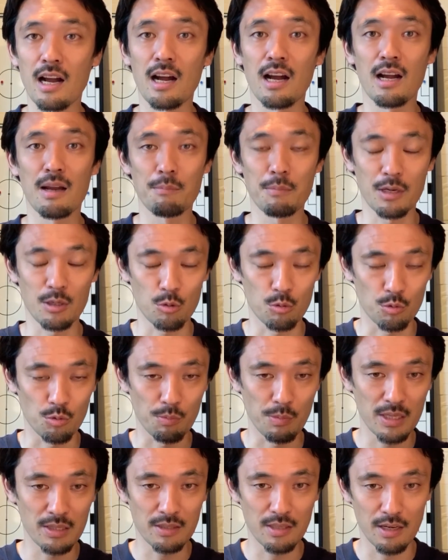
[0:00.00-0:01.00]
やっぱりこの
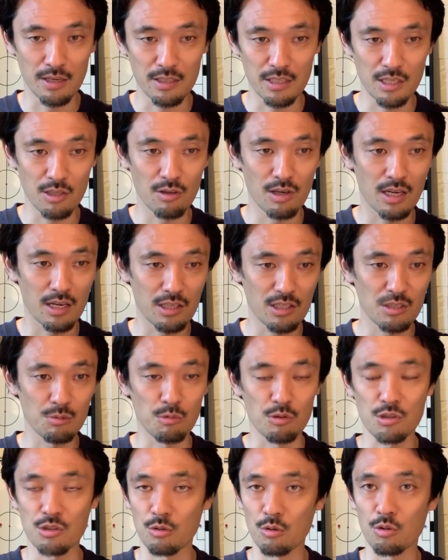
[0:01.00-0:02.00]
メンタリティの話
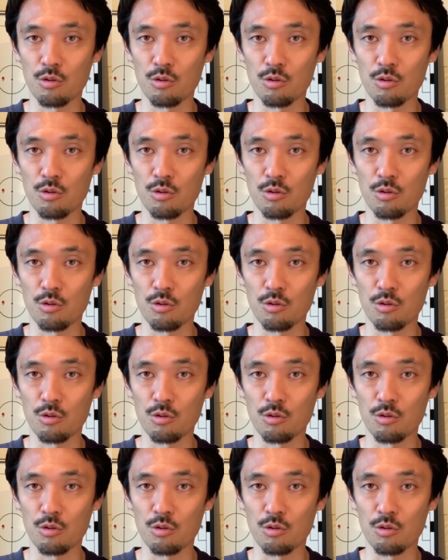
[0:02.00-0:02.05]
もす